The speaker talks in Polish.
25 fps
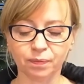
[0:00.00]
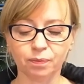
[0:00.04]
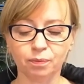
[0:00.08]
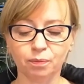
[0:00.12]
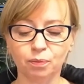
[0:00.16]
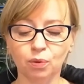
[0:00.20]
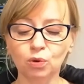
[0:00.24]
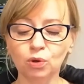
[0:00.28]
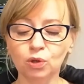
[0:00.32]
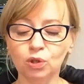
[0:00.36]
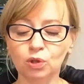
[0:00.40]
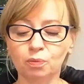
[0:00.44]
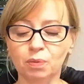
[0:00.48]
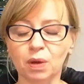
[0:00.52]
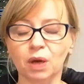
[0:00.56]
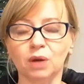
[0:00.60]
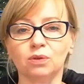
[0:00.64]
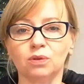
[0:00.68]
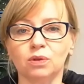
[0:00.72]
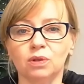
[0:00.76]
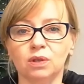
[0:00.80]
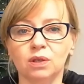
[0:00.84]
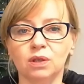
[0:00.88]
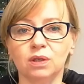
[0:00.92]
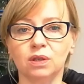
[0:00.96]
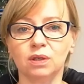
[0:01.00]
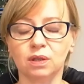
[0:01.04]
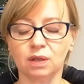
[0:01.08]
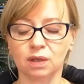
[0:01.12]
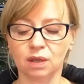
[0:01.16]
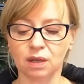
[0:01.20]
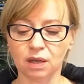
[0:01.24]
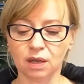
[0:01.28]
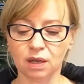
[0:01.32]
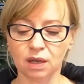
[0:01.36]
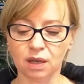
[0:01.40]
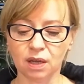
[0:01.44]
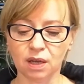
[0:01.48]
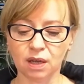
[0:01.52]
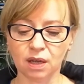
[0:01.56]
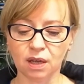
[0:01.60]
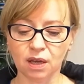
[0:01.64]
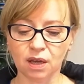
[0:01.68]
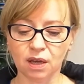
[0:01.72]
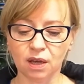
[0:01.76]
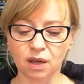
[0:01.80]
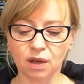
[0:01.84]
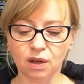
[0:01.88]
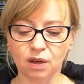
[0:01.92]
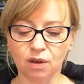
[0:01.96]
Punkt 5.
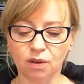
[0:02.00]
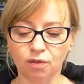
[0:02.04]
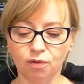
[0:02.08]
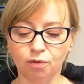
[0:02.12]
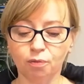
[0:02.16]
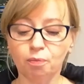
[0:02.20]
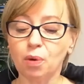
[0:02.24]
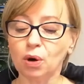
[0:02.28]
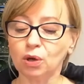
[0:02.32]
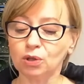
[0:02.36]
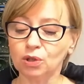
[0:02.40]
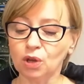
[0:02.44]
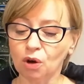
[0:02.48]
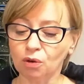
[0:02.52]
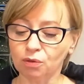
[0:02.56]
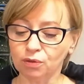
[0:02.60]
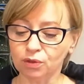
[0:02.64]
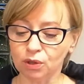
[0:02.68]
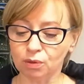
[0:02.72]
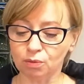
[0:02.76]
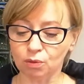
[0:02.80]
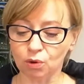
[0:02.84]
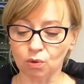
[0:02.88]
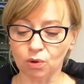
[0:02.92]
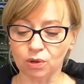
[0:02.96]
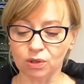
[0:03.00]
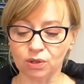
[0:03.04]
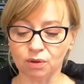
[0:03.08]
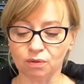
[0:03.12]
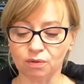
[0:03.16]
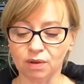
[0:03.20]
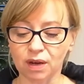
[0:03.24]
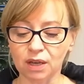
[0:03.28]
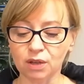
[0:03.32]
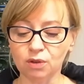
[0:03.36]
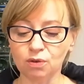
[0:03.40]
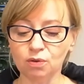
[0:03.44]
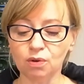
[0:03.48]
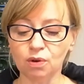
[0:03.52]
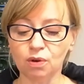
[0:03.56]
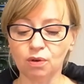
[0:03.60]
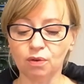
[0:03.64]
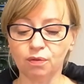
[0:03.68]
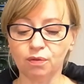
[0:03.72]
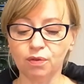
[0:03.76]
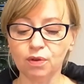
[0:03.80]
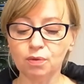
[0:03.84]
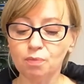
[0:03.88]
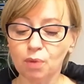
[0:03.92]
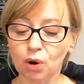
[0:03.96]
W ponownym głosowaniu
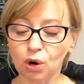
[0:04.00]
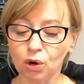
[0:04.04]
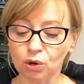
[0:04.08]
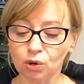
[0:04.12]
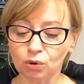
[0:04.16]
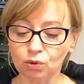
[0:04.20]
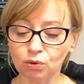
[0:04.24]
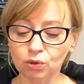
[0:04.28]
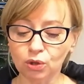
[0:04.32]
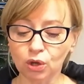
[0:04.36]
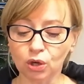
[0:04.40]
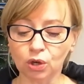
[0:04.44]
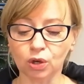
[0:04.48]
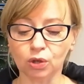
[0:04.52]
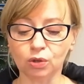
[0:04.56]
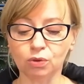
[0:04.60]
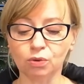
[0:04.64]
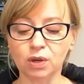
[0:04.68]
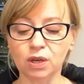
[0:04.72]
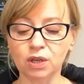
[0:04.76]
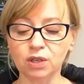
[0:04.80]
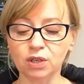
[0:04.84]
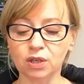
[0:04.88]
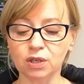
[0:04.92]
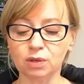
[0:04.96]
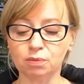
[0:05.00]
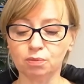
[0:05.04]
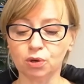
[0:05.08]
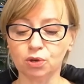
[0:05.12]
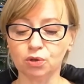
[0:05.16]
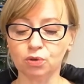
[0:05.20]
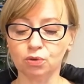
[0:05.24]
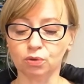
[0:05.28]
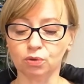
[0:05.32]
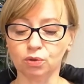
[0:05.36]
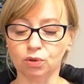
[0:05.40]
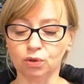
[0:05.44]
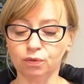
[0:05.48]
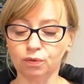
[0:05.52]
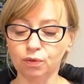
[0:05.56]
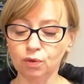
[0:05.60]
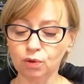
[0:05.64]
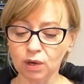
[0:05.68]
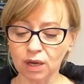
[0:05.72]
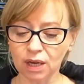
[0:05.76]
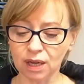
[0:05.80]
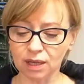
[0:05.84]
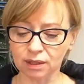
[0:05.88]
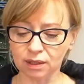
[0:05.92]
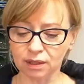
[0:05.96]
wyboru dokonuje się spośród
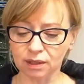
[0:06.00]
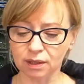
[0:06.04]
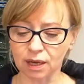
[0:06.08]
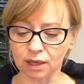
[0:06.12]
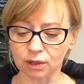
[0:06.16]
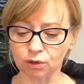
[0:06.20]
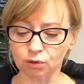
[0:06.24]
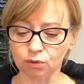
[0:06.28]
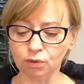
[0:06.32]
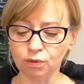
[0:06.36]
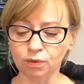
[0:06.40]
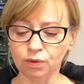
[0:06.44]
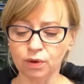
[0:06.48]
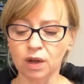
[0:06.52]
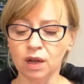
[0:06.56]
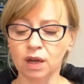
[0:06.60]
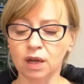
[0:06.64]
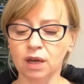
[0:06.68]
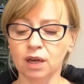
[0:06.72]
dwóch kandydatów,